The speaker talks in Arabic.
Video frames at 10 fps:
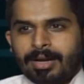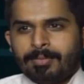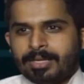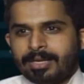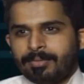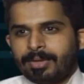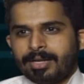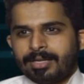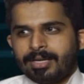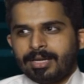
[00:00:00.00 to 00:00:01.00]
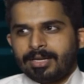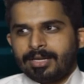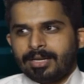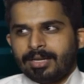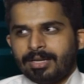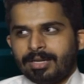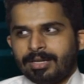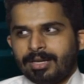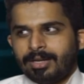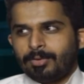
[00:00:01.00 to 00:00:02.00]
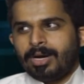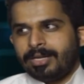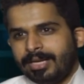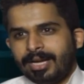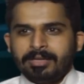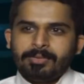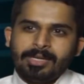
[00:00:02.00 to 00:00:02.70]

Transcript: رهبه الكاميرات اللي كان آه، اي واحد يعاني